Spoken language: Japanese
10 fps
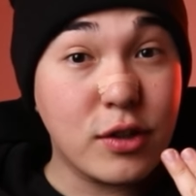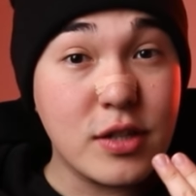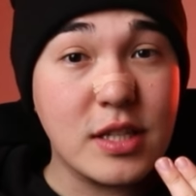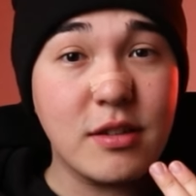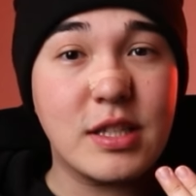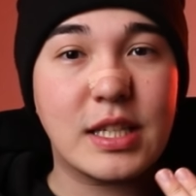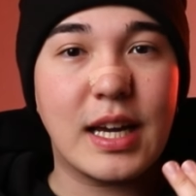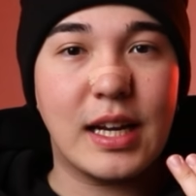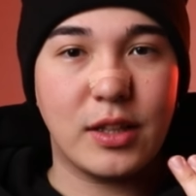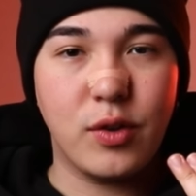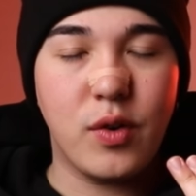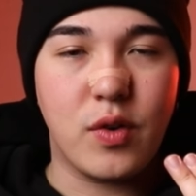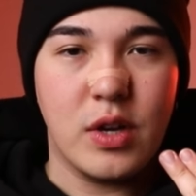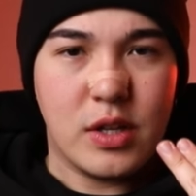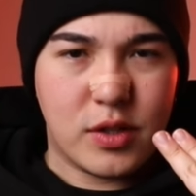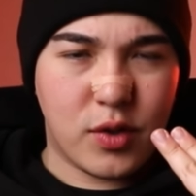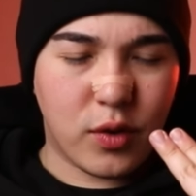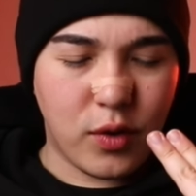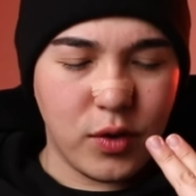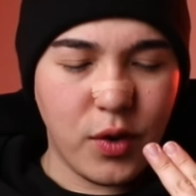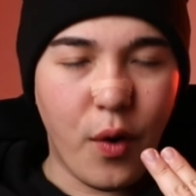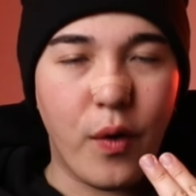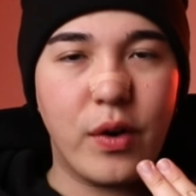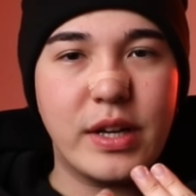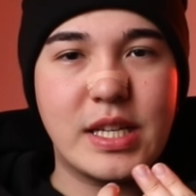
を閉じる力とそこの